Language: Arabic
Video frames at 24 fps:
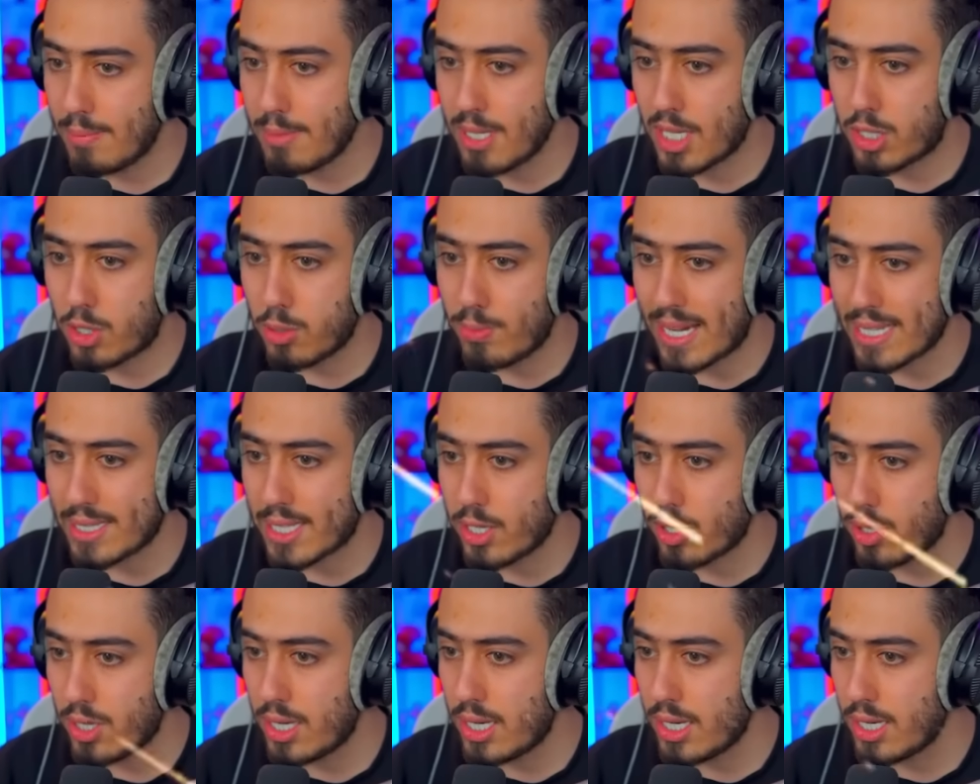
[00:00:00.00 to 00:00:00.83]
عم يقتلوا بعض
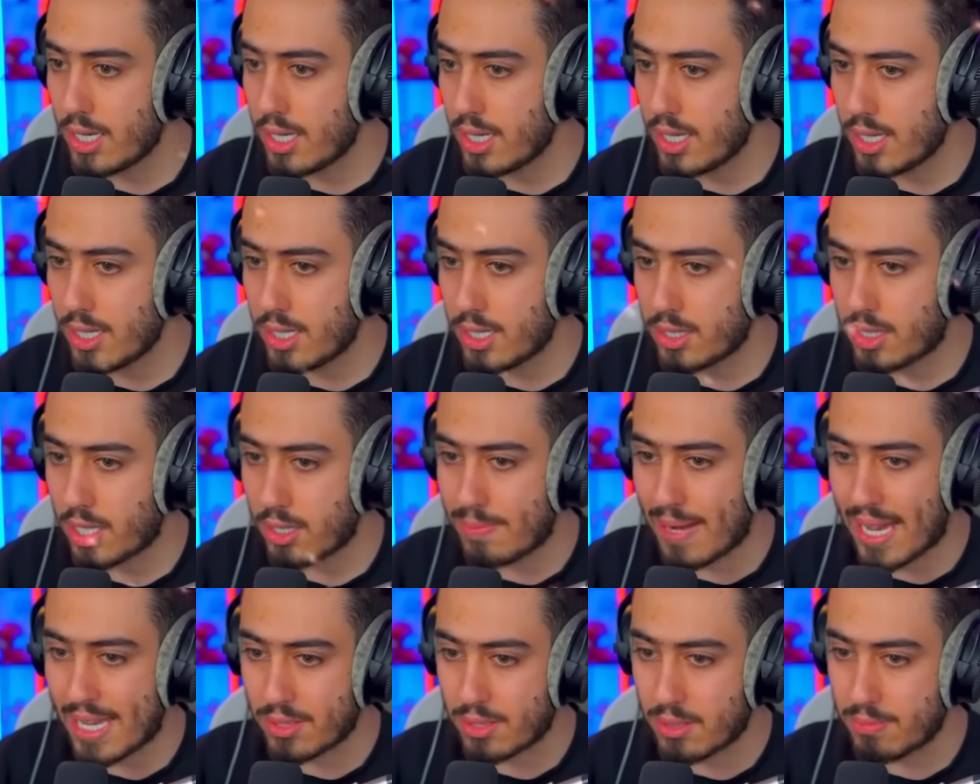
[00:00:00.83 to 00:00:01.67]
هذول اللي
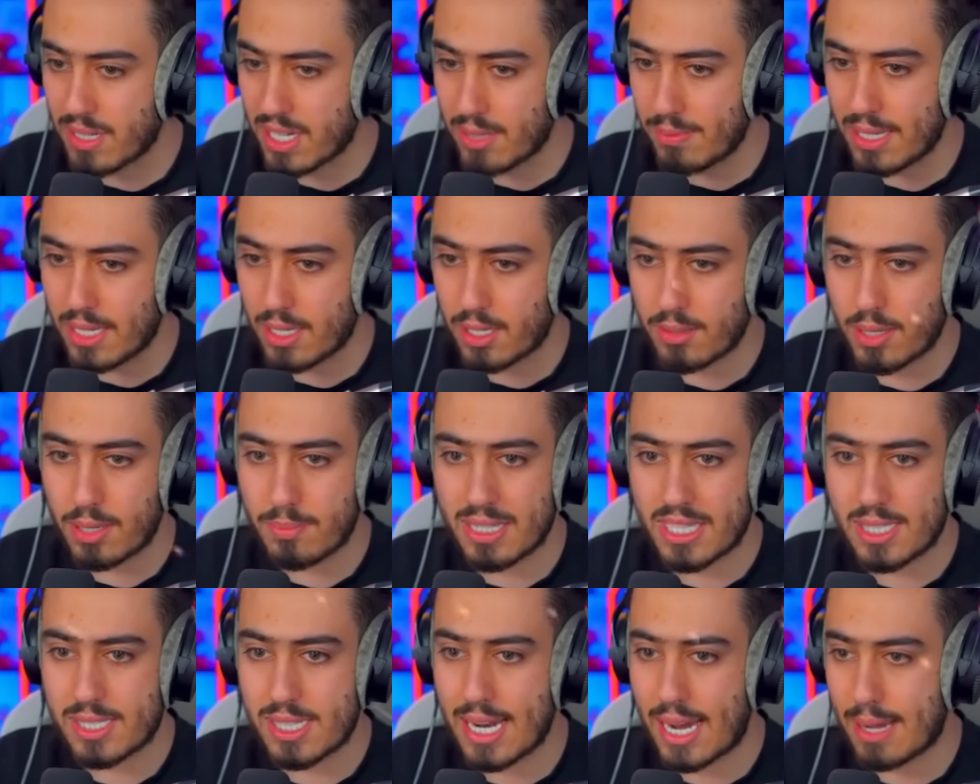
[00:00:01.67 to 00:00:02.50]
ضد بعض مرمي
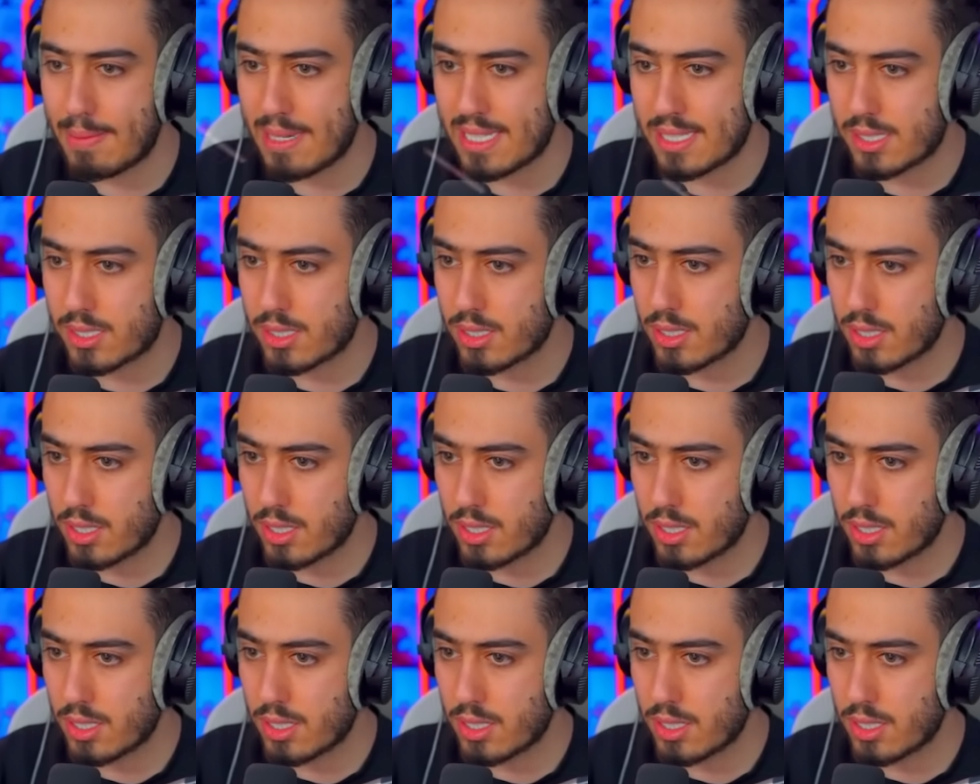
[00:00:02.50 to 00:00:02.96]
بدي سلاح بس